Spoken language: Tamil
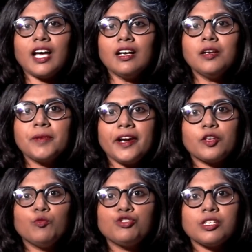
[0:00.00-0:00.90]
தங்கம்
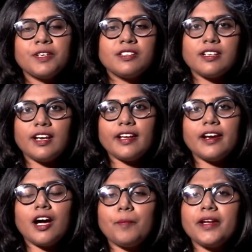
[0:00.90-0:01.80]
கிடைக்கும் உச்சபட்ச
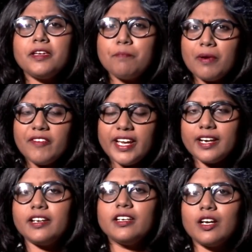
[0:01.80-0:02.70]
நிலையை நாம இப்பவே
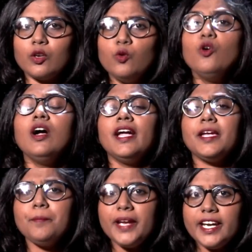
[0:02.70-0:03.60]
எட்டிட்டாலும்
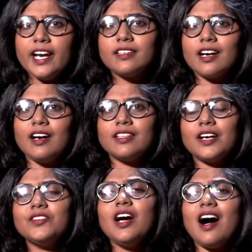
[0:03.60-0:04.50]
இம்மீடியட்டா
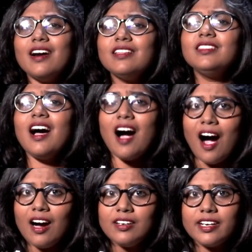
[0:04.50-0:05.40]
அதாவது அடுத்த
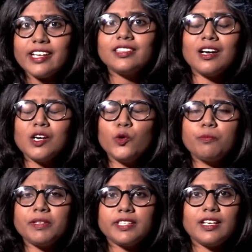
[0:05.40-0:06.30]
ஆண்டே தங்க
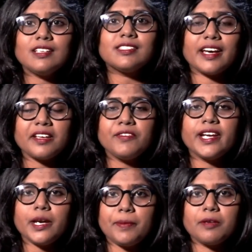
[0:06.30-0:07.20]
உற்பத்தியில
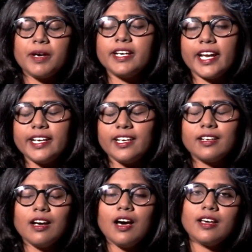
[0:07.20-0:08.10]
சரிவு ஏற்படுமான்னு
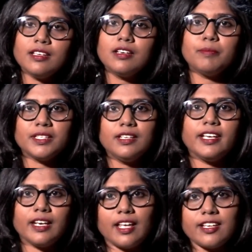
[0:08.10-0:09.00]
கேட்டீங்கன்னா அதுக்கு
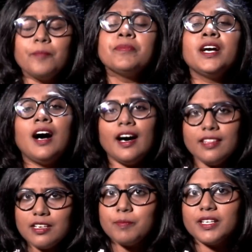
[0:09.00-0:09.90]
பதில் இல்லை தான்
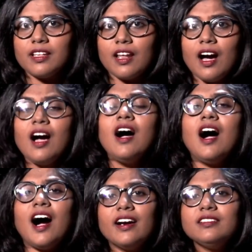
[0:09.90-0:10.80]
அதுக்கு பதிலாக
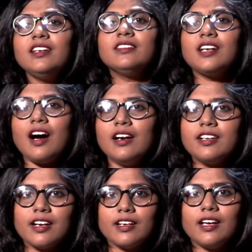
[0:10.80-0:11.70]
அடுத்தடுத்த
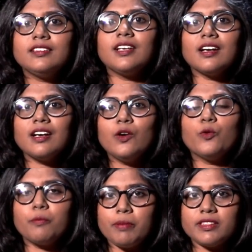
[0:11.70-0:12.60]
ஆண்டுகளில் தங்க
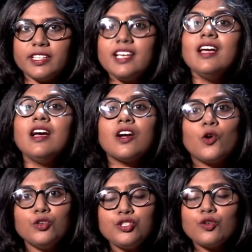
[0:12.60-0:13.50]
உற்பத்தி
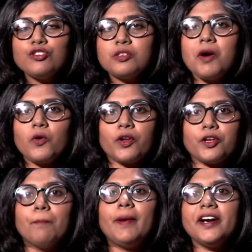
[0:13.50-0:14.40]
கொஞ்சம் கொஞ்சமாக
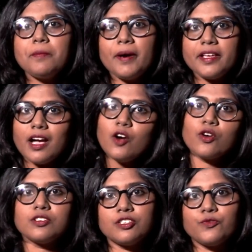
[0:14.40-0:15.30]
குறையும் படிப்படியாக
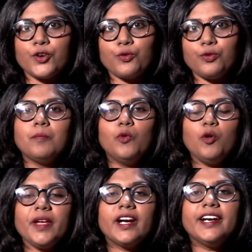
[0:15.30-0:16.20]
குறைஞ்சிட்டு வரும்
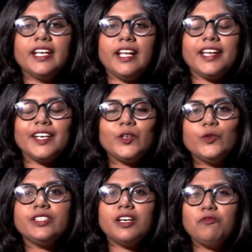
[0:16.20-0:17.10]
பூமிக்கு அடியில்
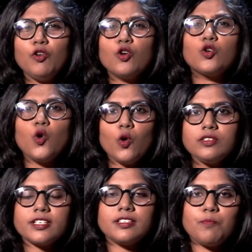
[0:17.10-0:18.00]
இன்னும் எவ்வளோ
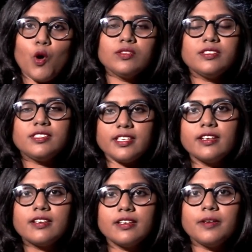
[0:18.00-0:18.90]
கோல்டு டெபாசிட்ஸ்
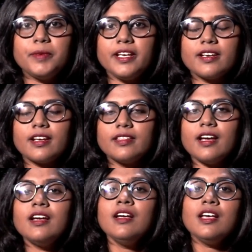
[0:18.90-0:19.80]
இருக்குது
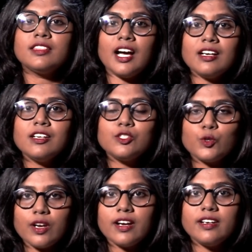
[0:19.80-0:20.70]
அப்படிங்கிறத தங்க
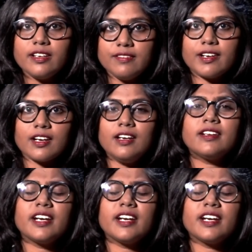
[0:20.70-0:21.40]
சுரங்க நிறுவனங்கள்